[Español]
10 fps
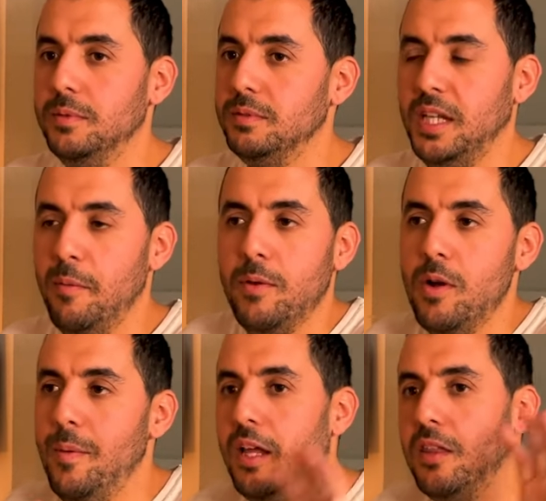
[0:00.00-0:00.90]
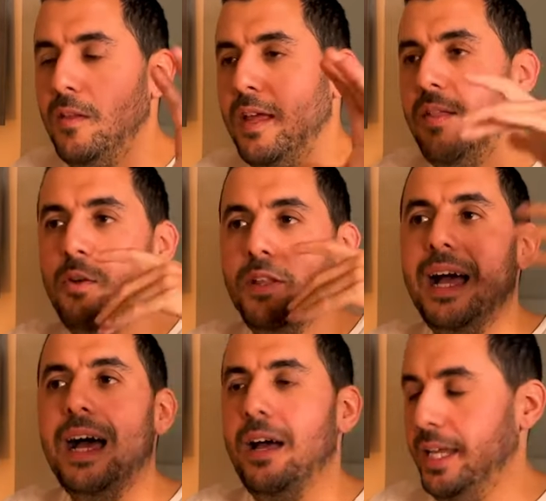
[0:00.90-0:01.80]
siempre una aplicación de Android
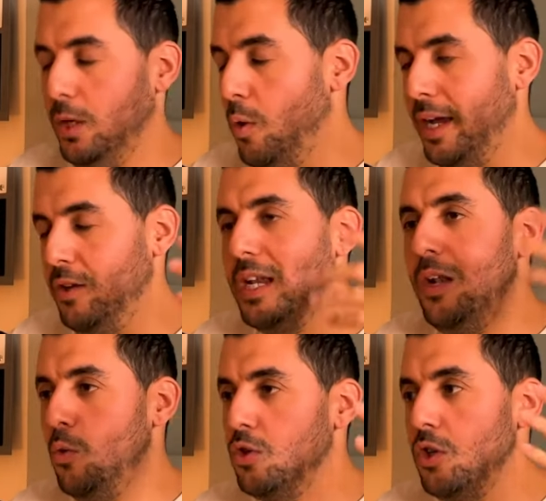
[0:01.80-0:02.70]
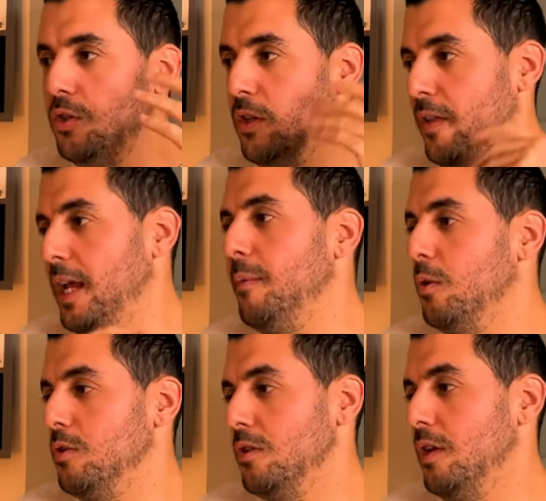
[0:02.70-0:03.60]
o iOS al uso,
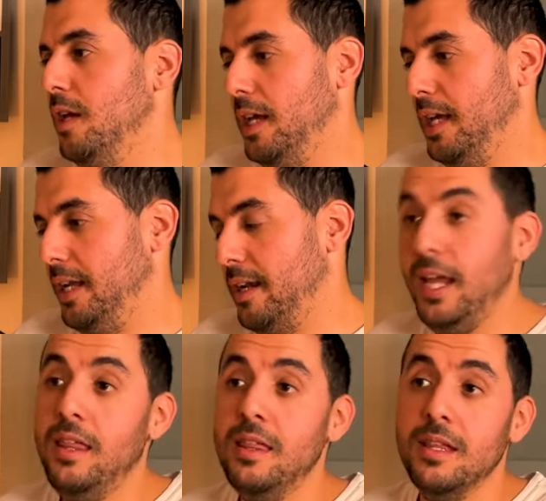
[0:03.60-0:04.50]
tendríamos red,